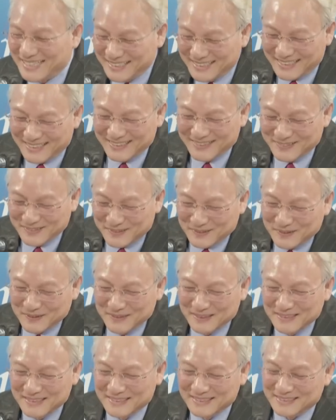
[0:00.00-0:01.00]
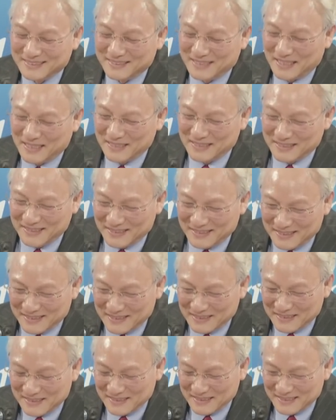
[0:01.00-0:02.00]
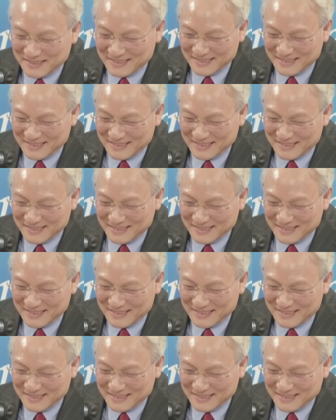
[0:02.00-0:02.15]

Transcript: 이제또 나이가? 오마이 TV